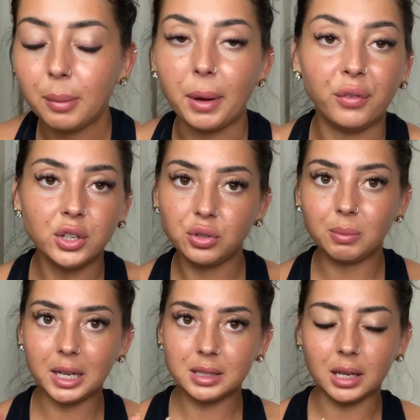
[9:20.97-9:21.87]
parfum, je vais me
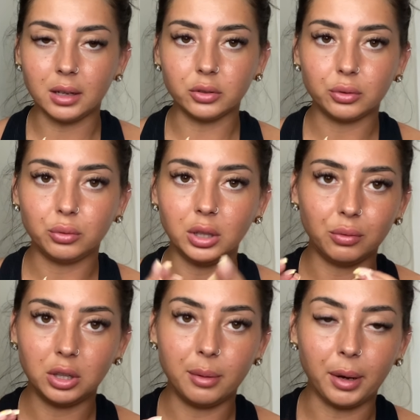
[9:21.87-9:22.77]
restreindre au
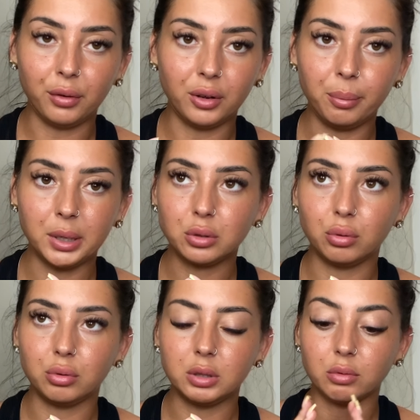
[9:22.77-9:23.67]
niveau des parfums parce
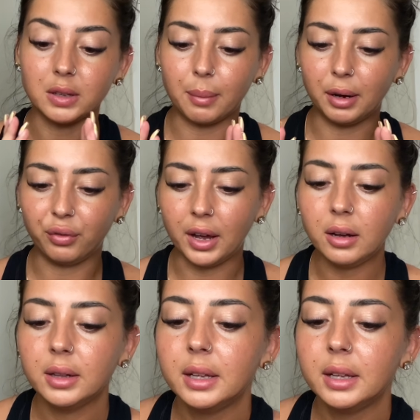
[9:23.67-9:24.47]
que sinon ça va pas le faire.